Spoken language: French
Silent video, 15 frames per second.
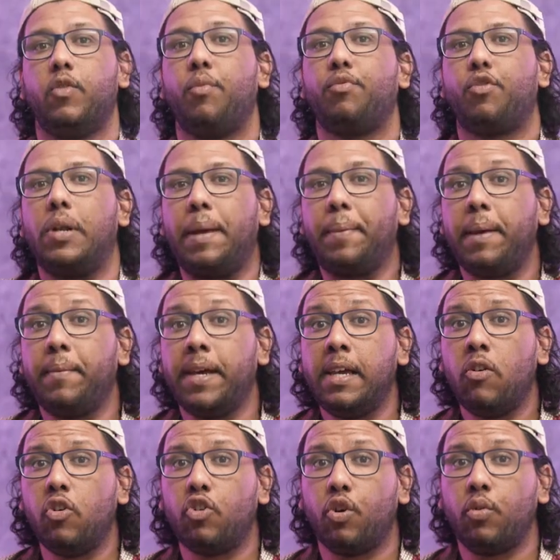Non, parce que
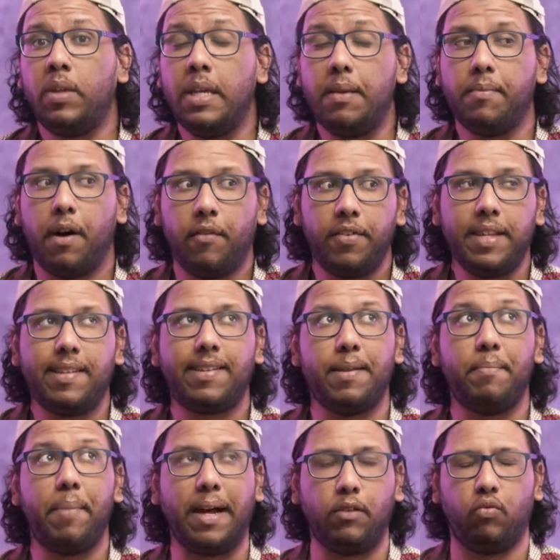l'imprimerie aujourd'hui, bah en fait,
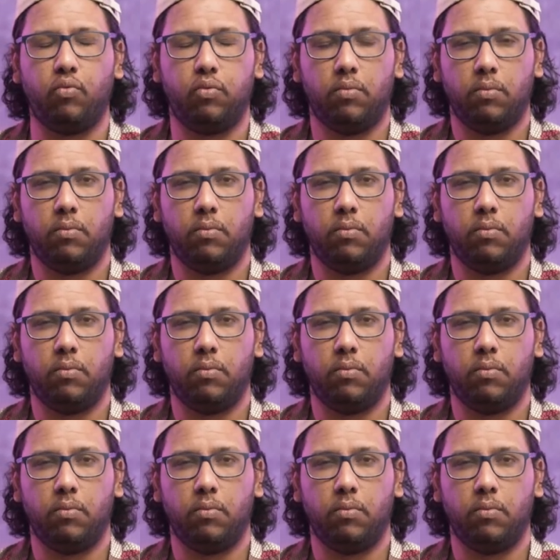c'est partout.